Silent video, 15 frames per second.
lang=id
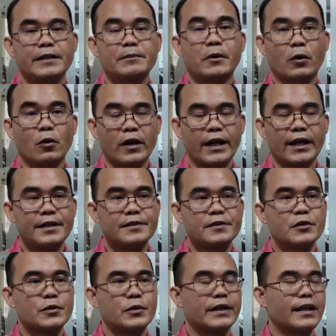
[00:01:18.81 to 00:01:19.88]
uh,
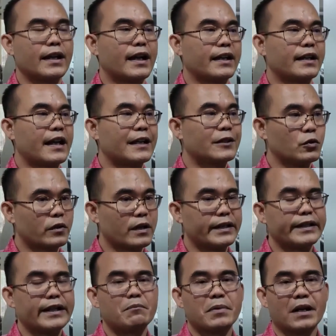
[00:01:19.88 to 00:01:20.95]
diperoleh sesuai
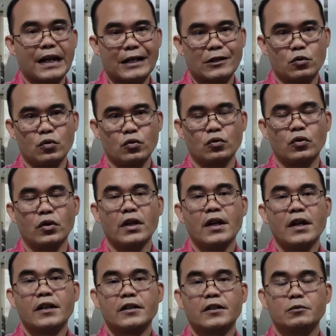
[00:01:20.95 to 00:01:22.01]
dengan aturan yang
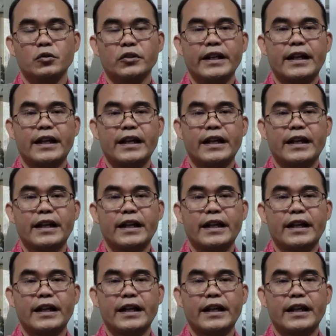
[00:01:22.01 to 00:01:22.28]
berlaku.